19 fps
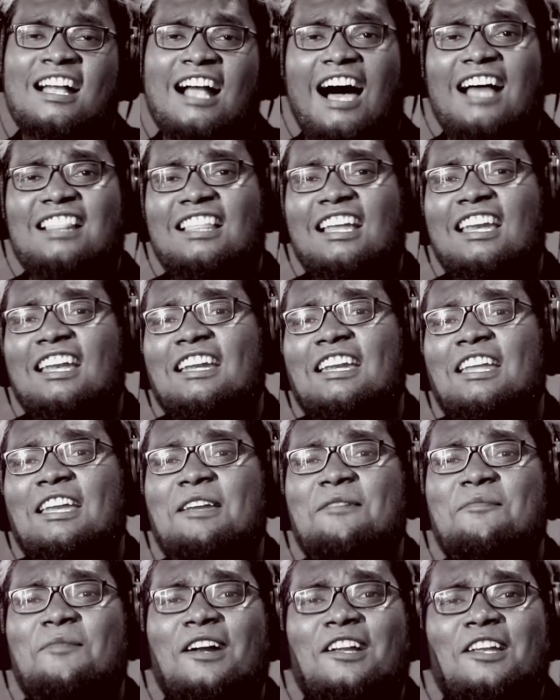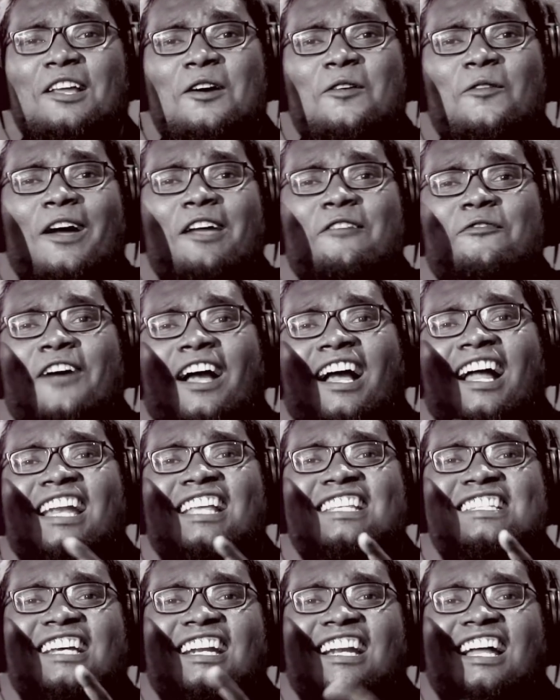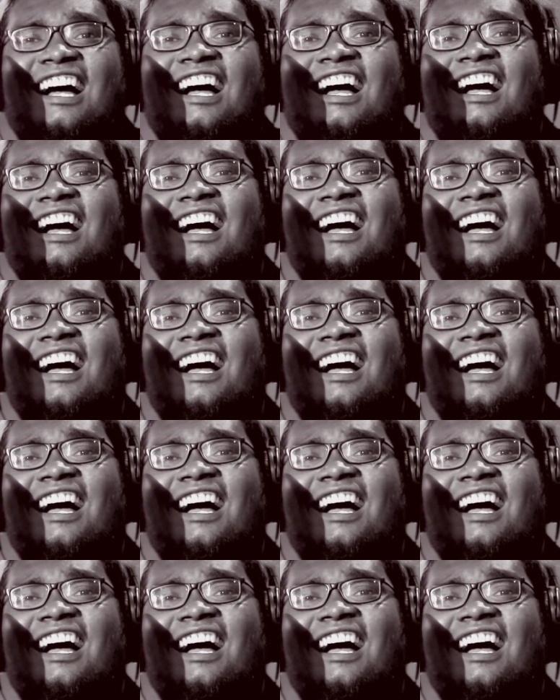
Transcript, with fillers: காதலி நீ மட்டும் ஒய்ஃப கிடைச்சனா